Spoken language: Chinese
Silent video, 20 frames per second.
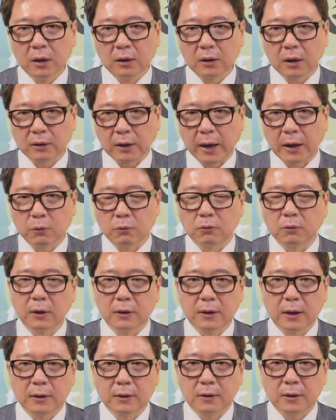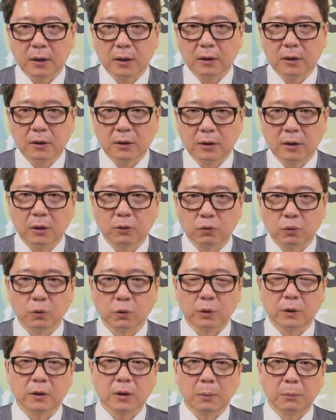那台股呢，在这一些族
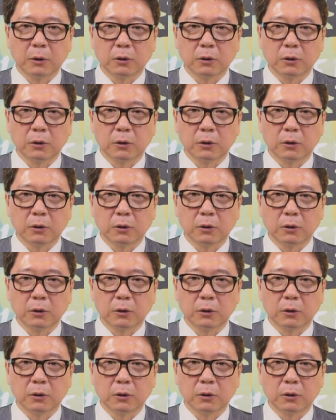群上